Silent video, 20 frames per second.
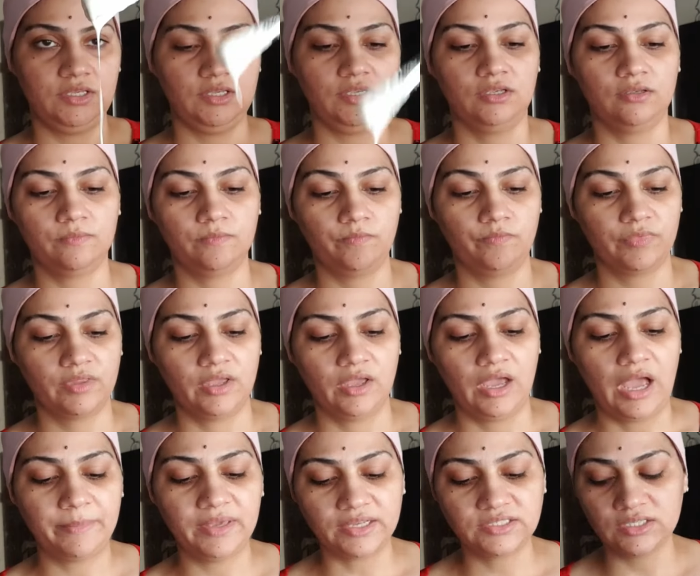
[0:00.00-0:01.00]
इसका साफ
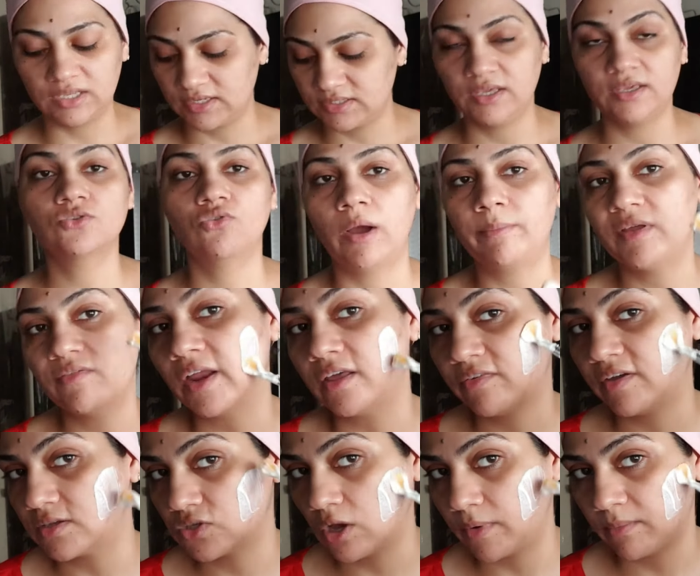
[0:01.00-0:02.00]
रिजल्ट जो है वो आप लोगों
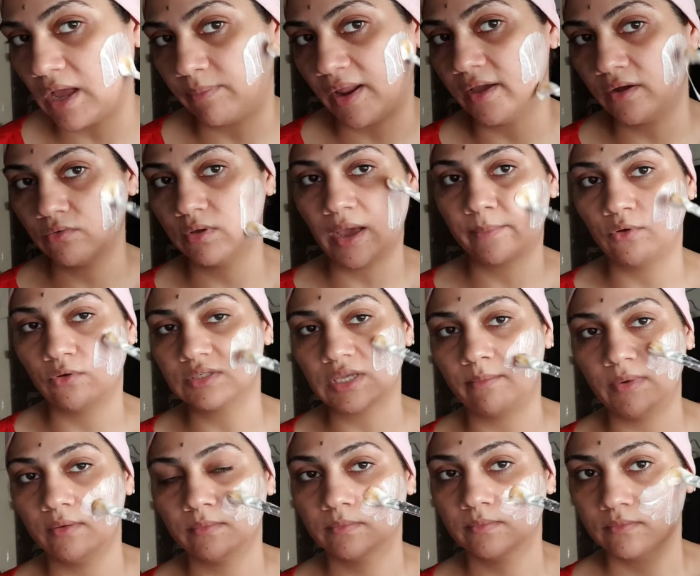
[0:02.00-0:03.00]
के सामने आएगा
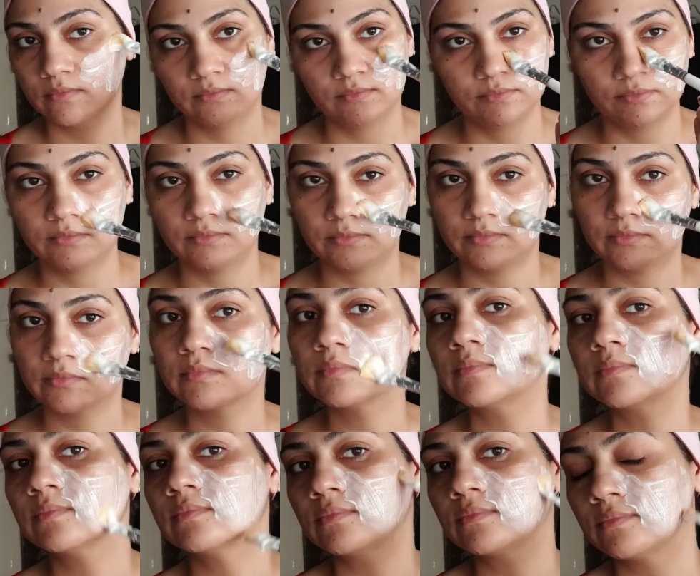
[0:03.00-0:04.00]
इसके साथ जितने
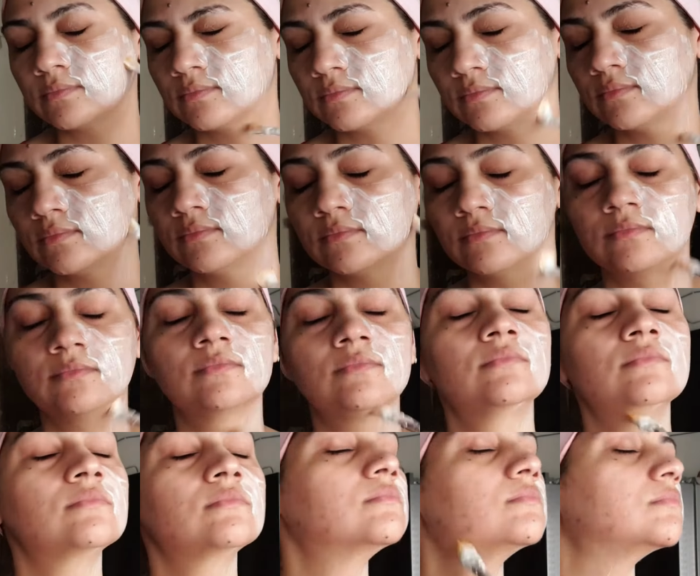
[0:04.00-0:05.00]
फेशियल हेयर होंगे वो
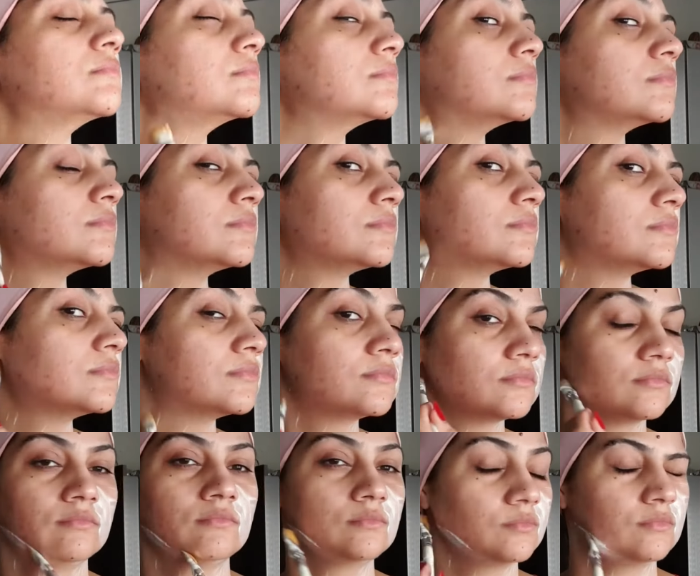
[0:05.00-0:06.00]
सब के सब गोल्डन हो
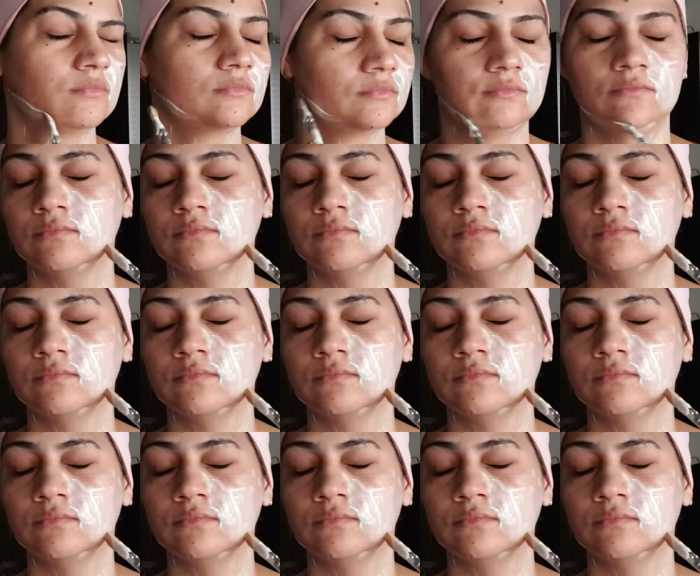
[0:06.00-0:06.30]
जाएंगे